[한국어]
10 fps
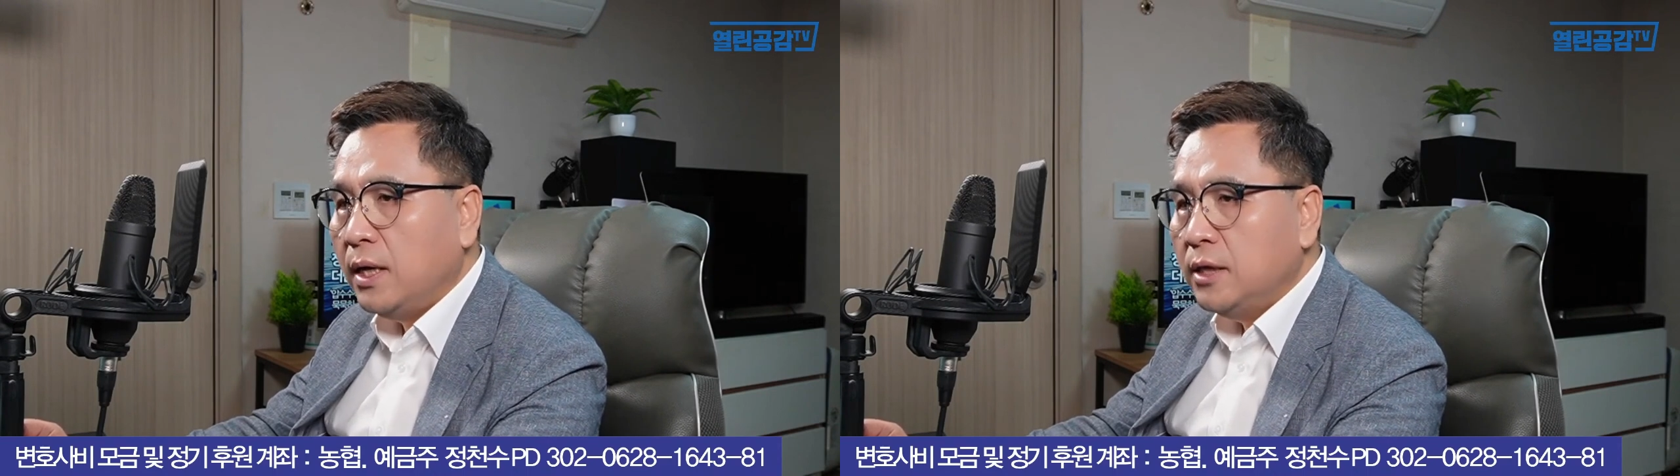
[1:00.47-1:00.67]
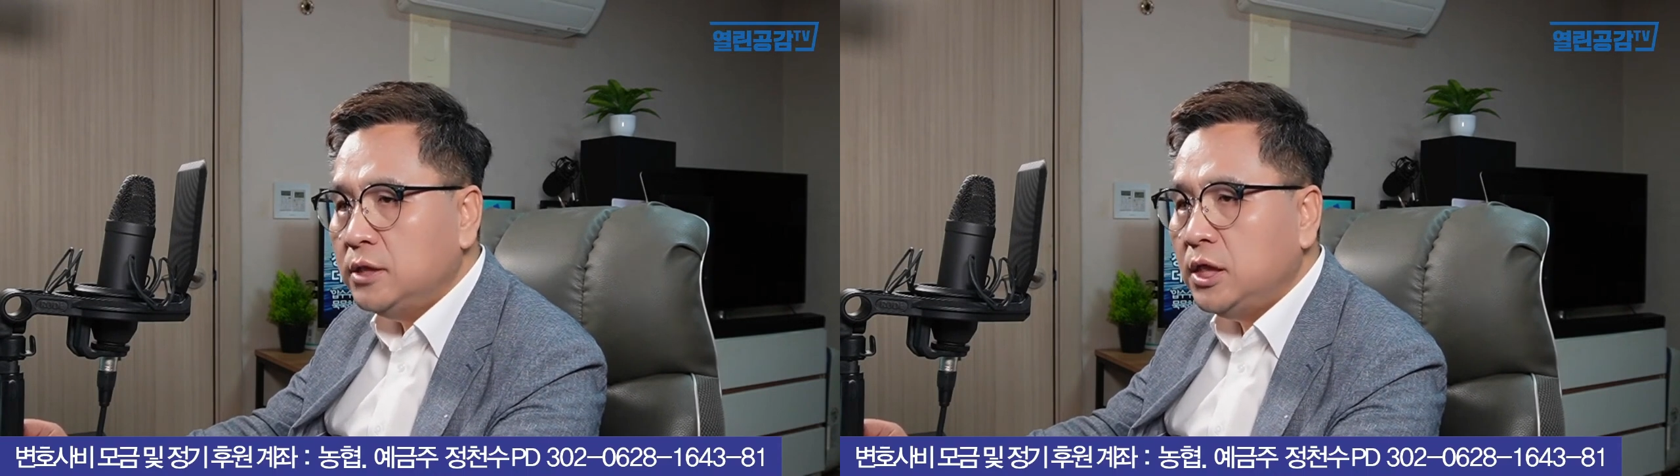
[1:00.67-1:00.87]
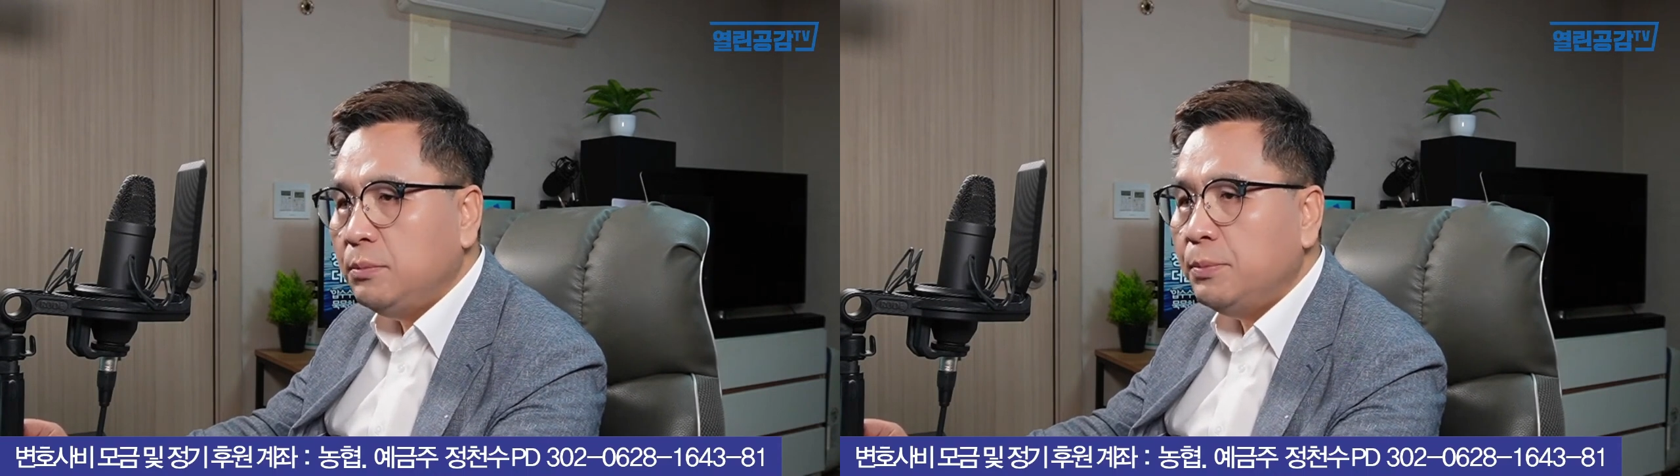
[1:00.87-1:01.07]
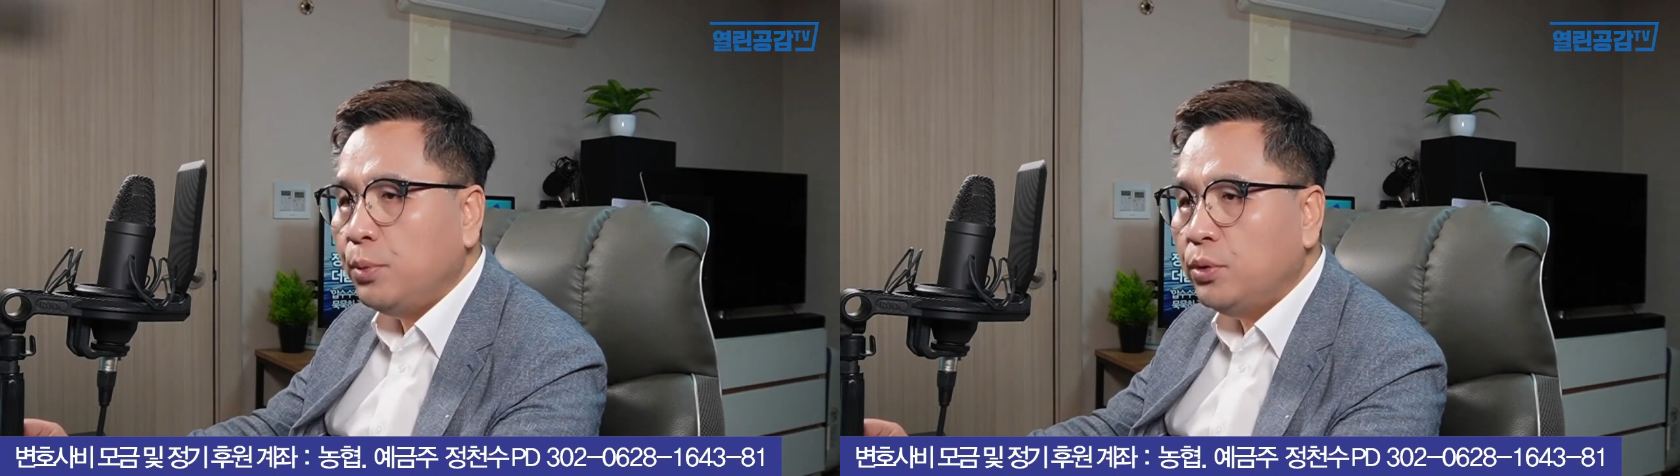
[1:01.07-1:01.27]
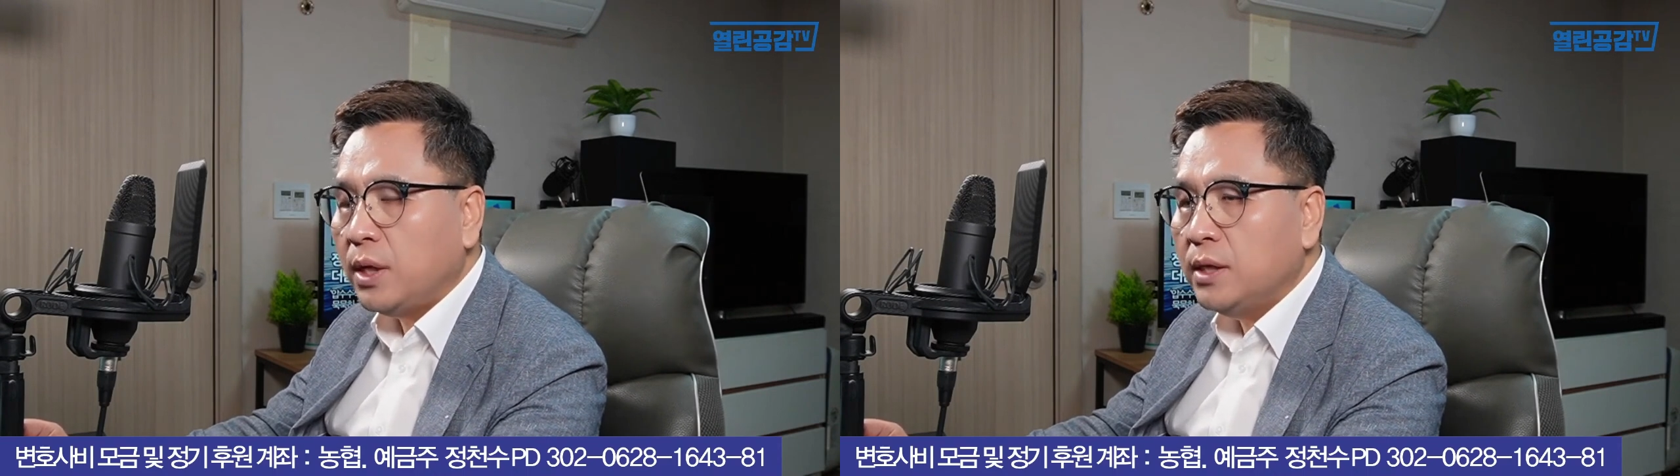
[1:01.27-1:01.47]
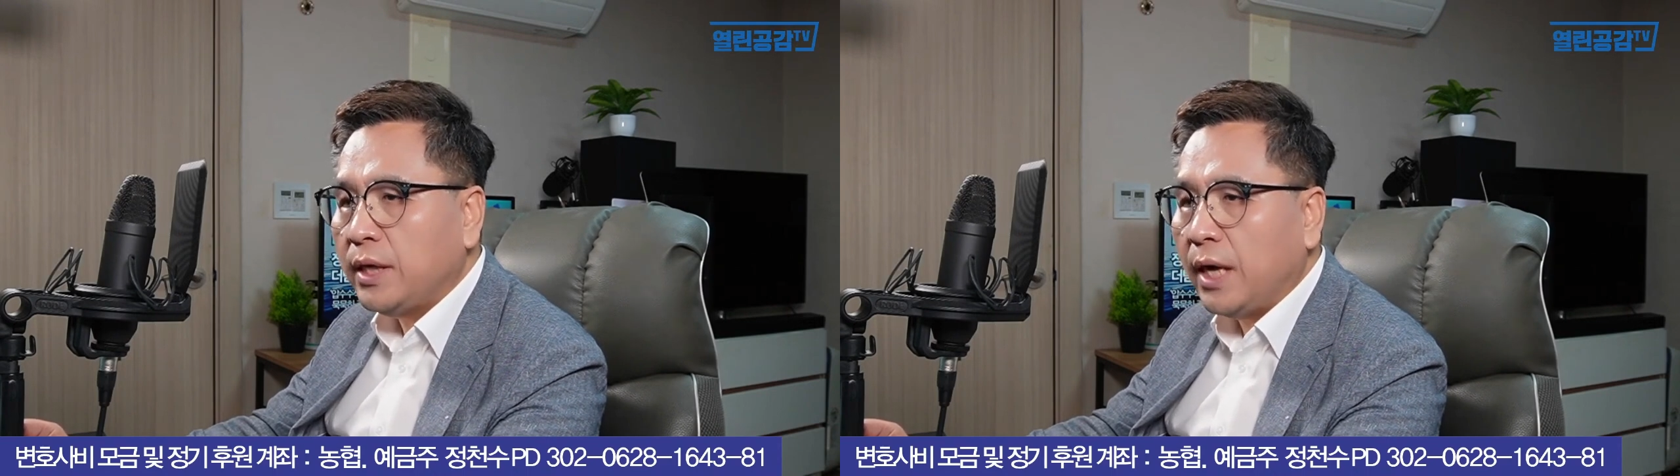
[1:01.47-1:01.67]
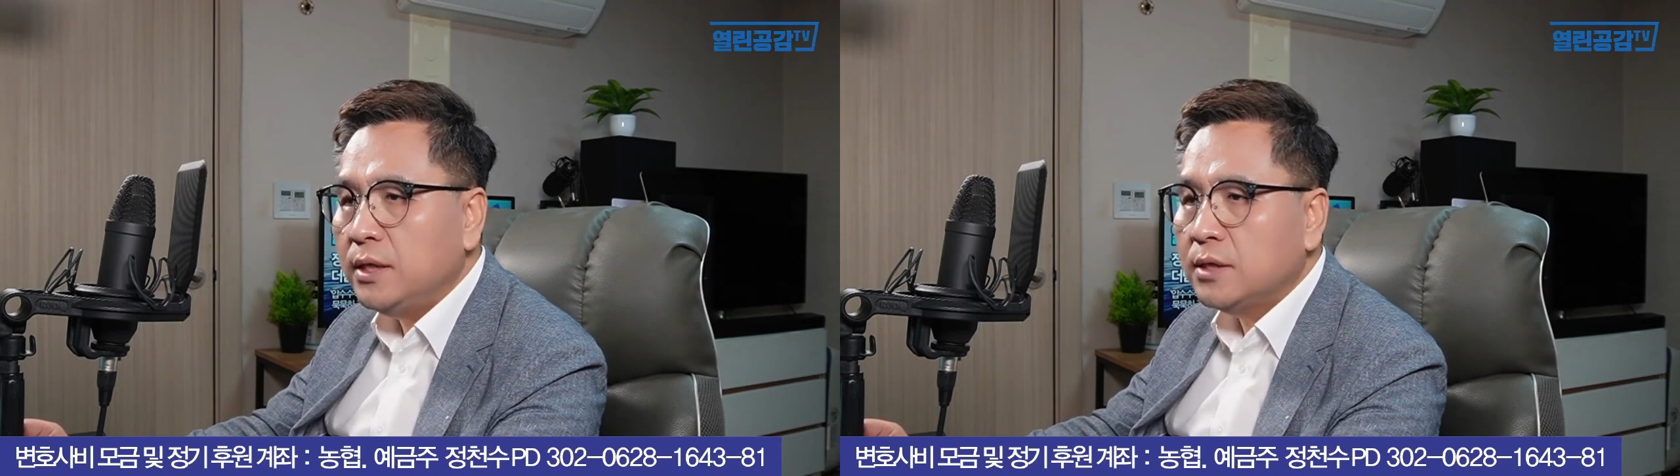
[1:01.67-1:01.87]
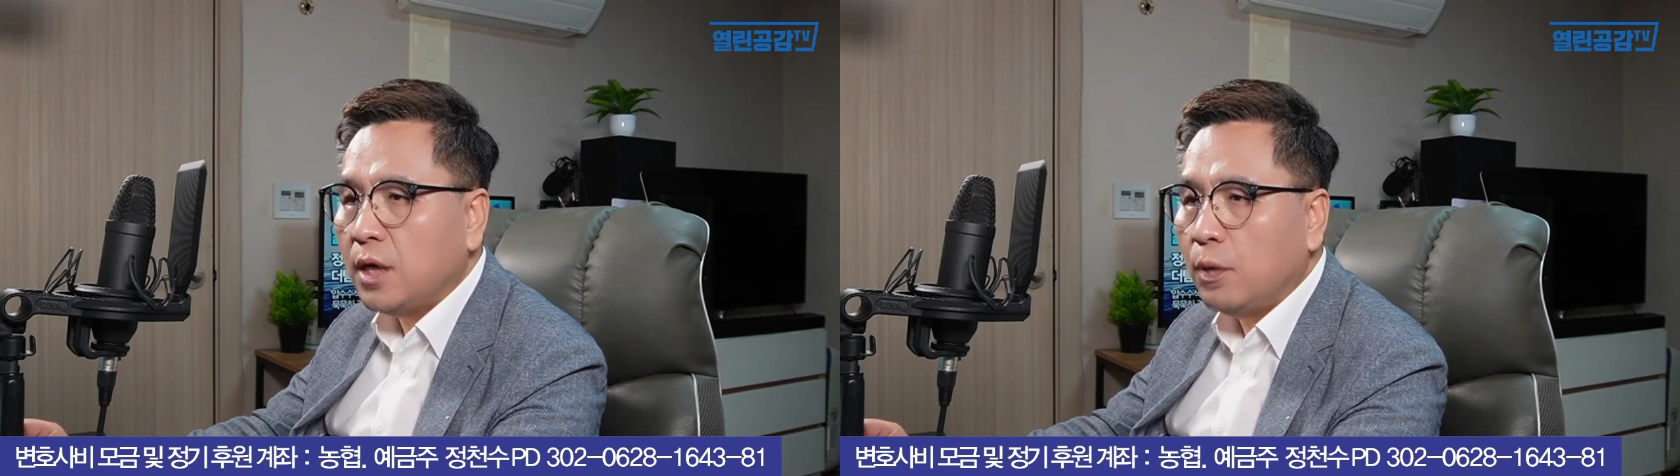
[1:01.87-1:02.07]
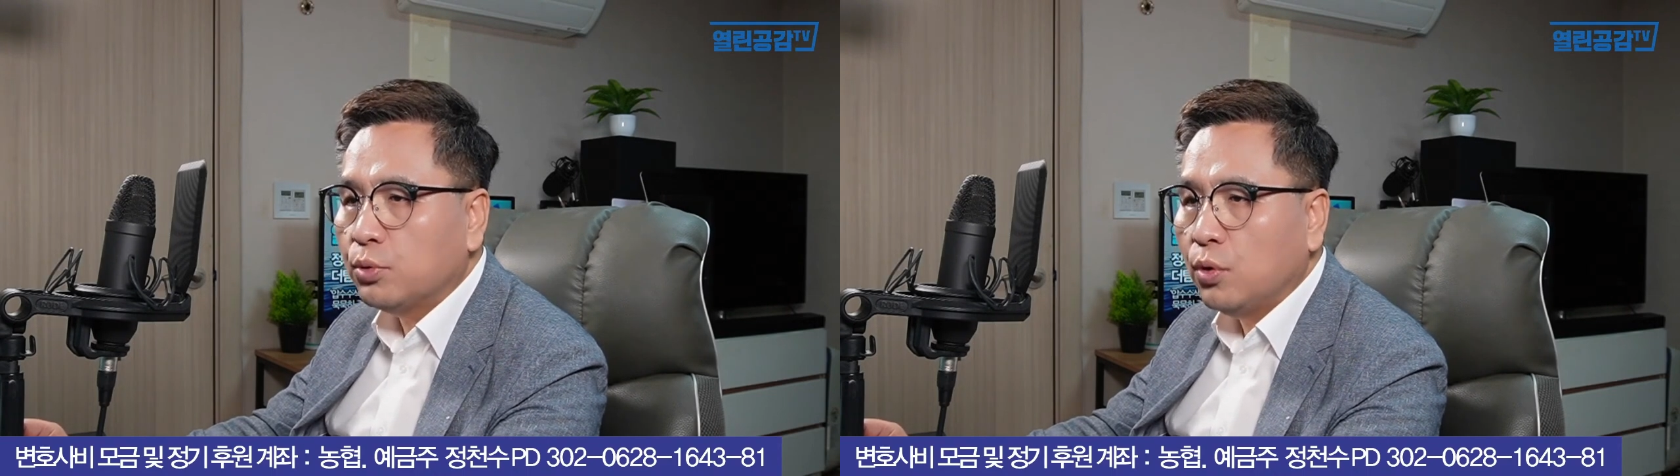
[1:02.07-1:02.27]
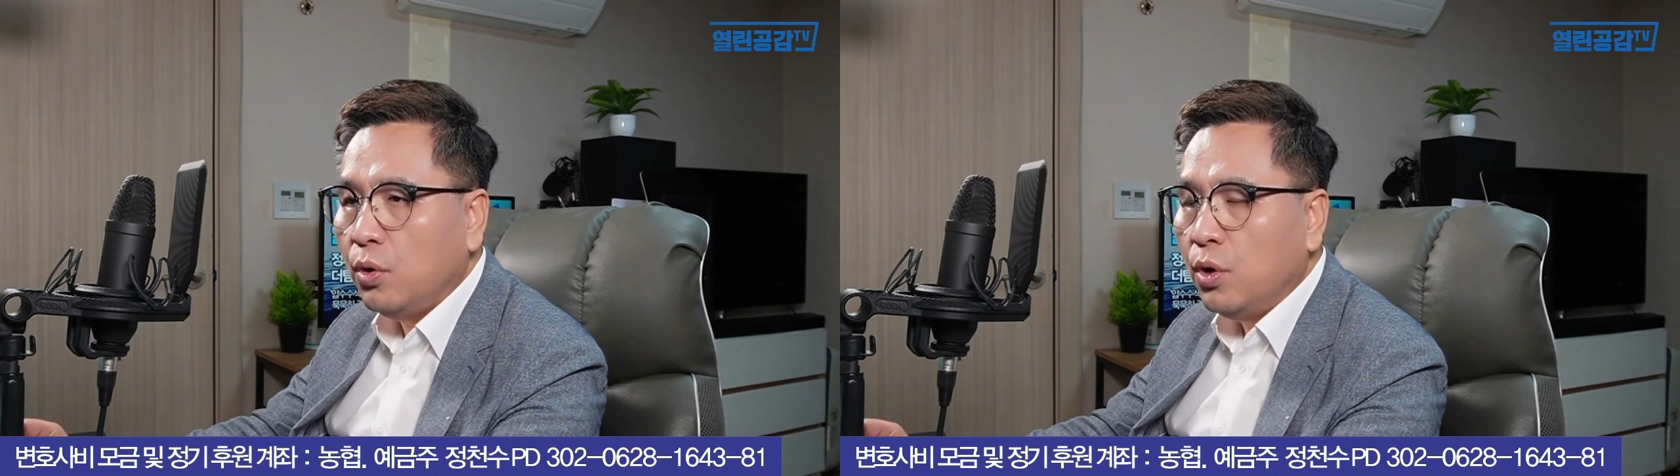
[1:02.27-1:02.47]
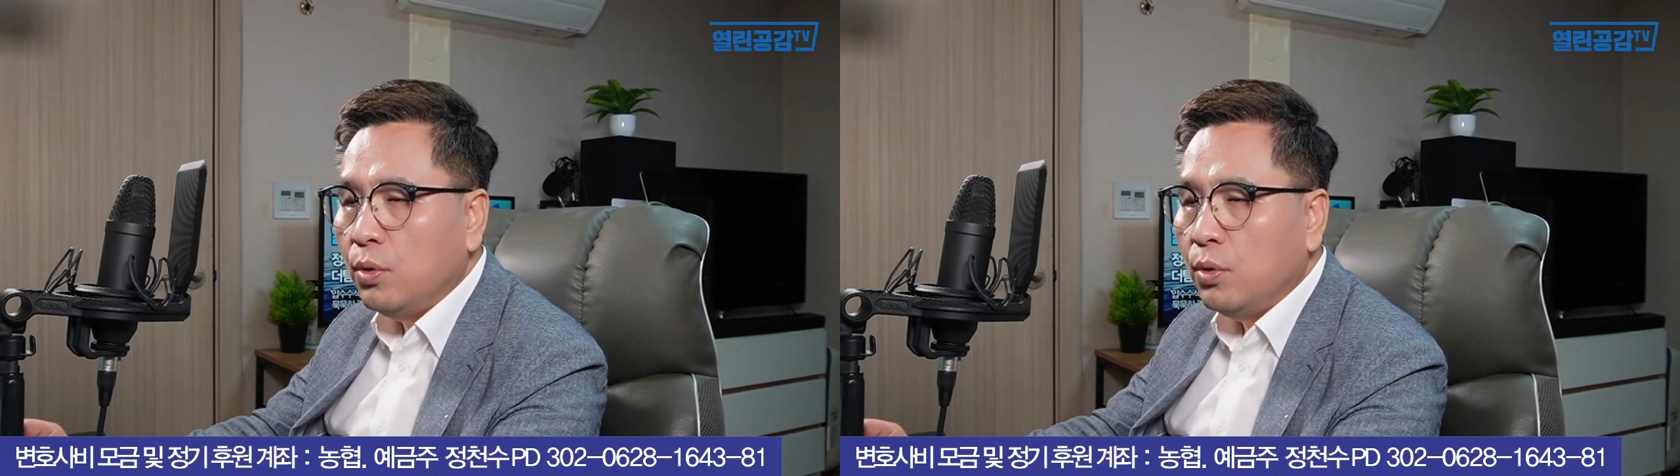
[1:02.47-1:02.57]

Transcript: 시민 포탈을 개인 사업으로